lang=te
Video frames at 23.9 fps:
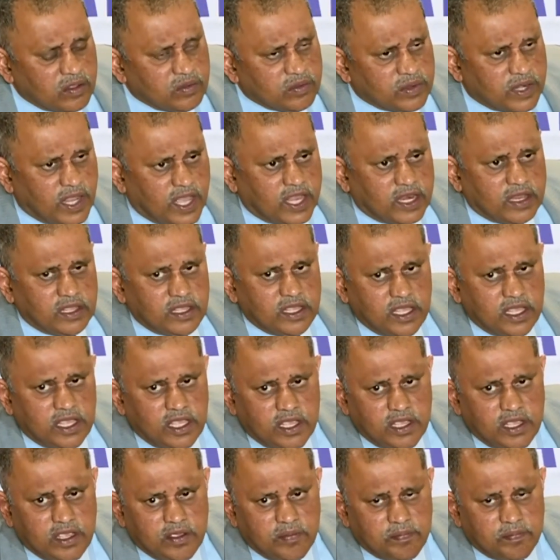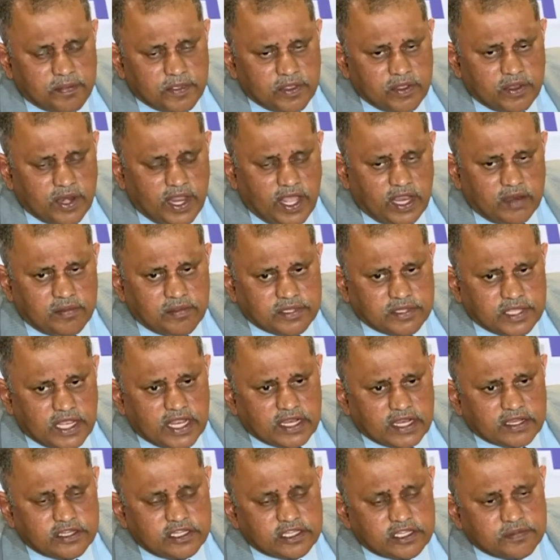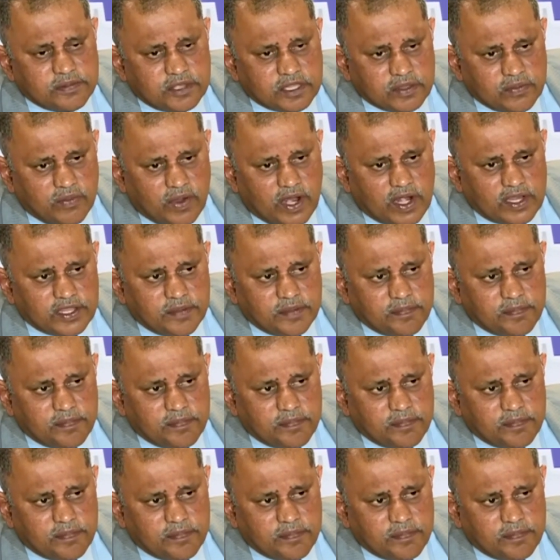యునాని ఈ యునానిమస్ ఎలక్షన్స్ మీద వాళ్ళు